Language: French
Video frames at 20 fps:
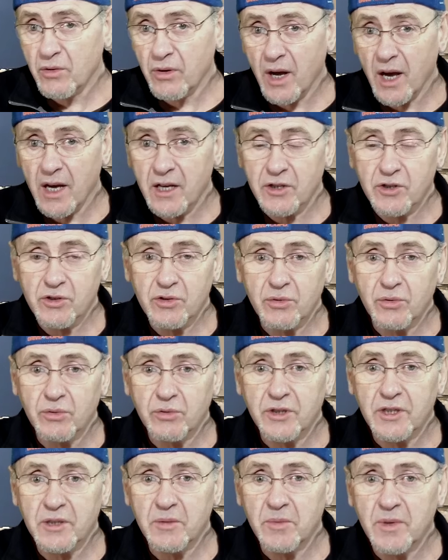collages
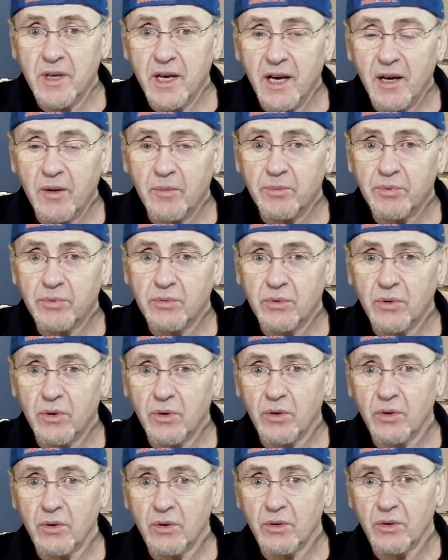aussi bien
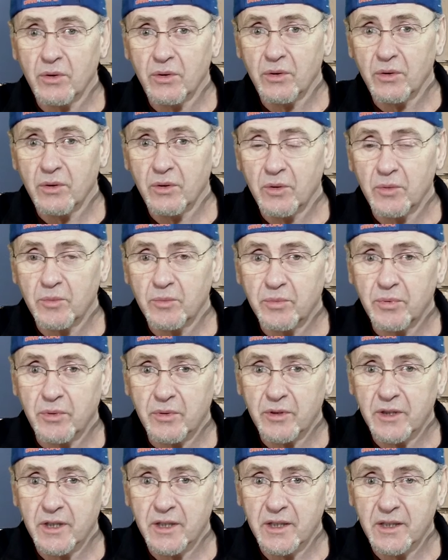pour, euh,
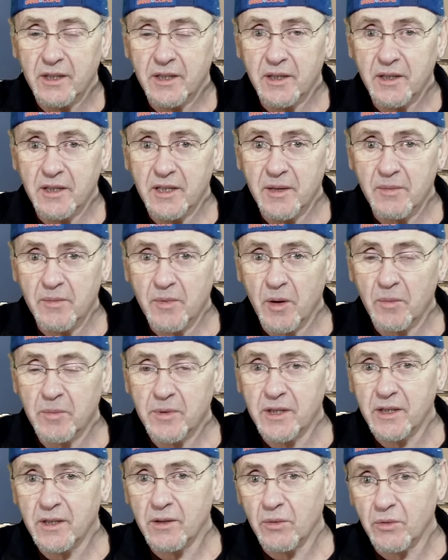pour des,
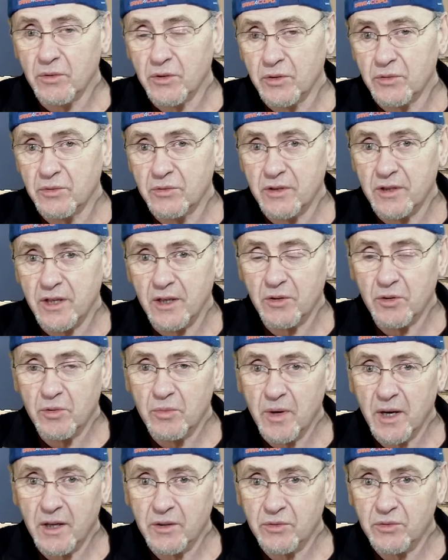meubles qui iront dans une salle de
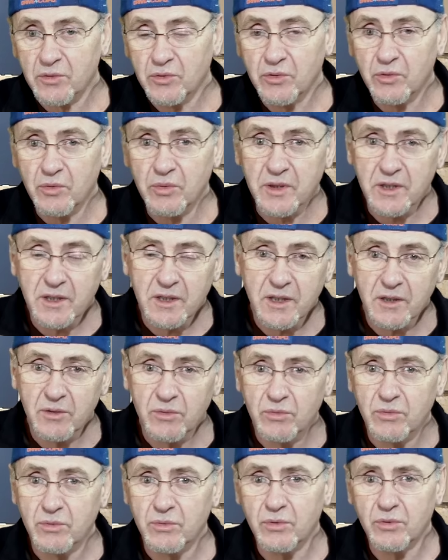bain, dans une
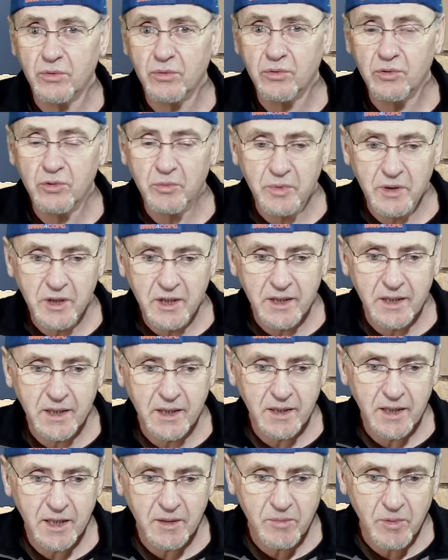cuisine où le taux
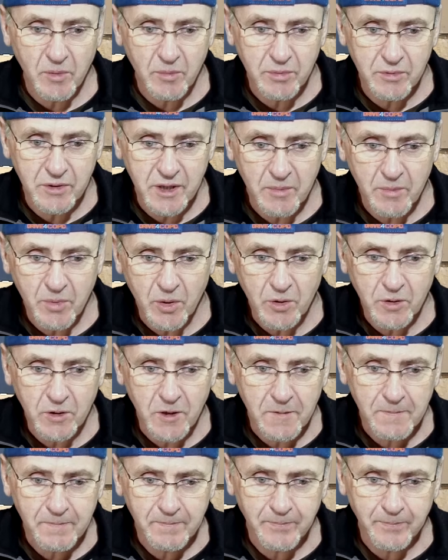d'humidité est nettement plus
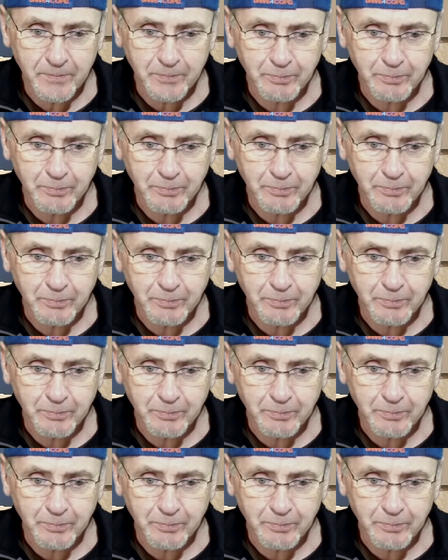important.